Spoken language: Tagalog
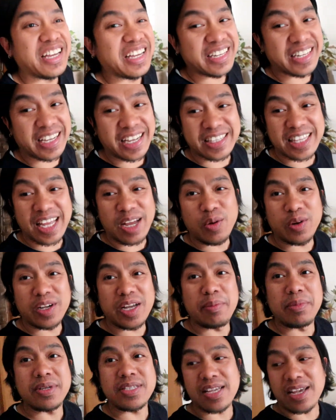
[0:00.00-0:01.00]
Nakatawag
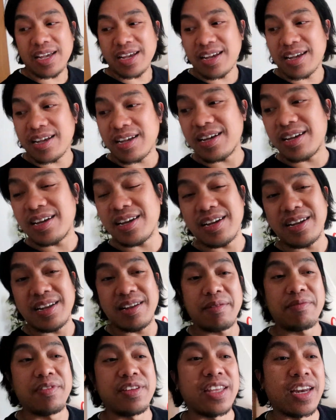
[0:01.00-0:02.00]
kami sa
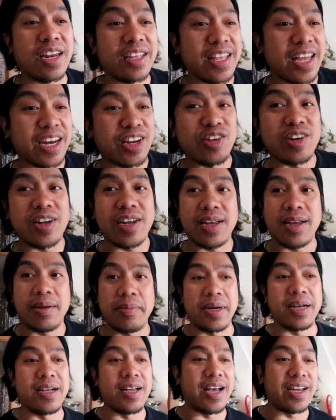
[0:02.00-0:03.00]
veterinaryo na
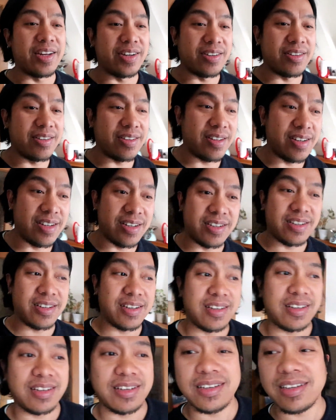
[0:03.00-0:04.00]
mag ano,
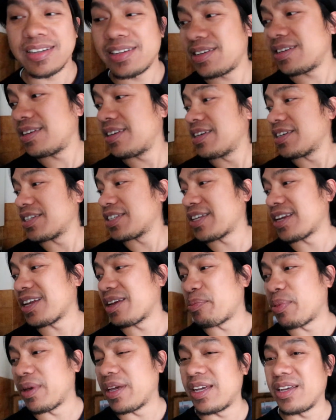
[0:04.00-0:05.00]
uh,
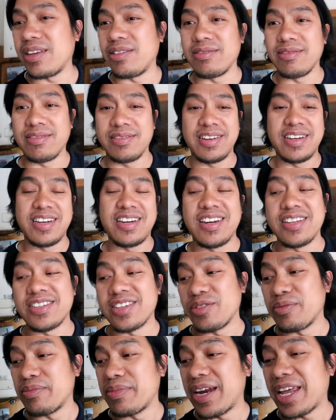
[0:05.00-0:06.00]
stripping, yung
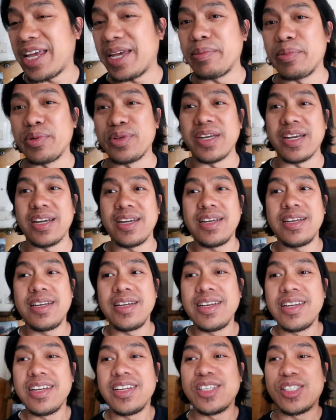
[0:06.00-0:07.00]
lilinisin yung balahibo niya.
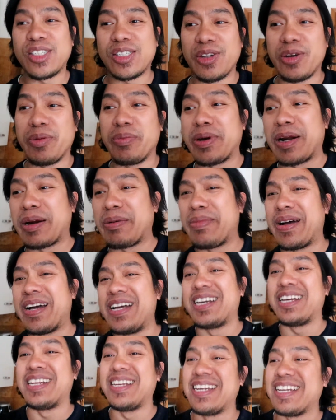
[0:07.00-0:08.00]
Sobrang
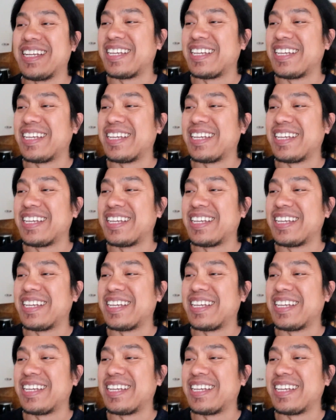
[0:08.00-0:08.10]
mahal.